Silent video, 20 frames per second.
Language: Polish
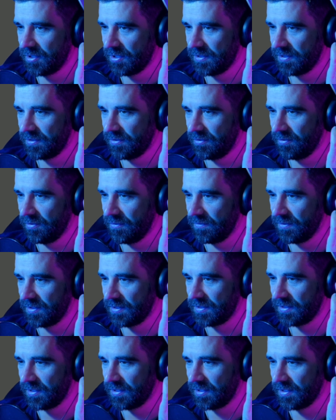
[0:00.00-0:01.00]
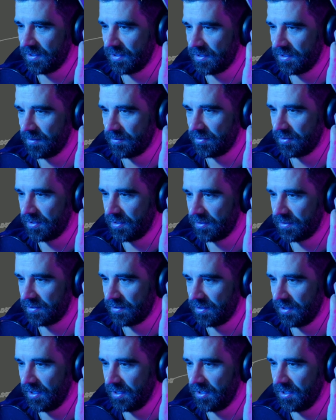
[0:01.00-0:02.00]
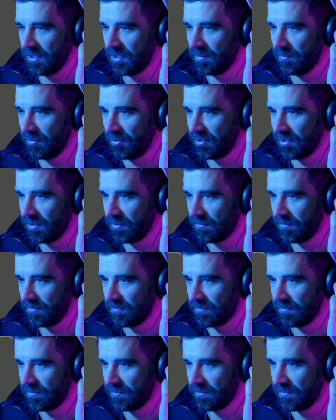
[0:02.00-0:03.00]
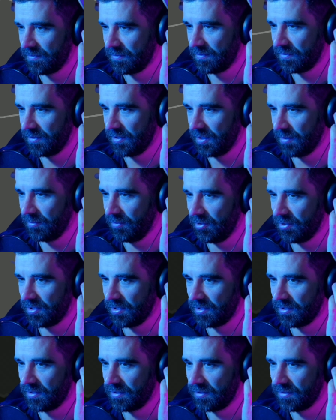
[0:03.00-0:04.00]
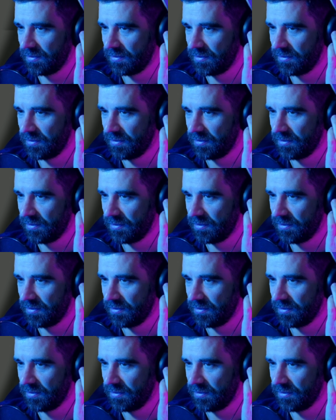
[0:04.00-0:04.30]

Do Częstochowy chcę jechać na przykład. A nie, nie mogę. Nie mogę.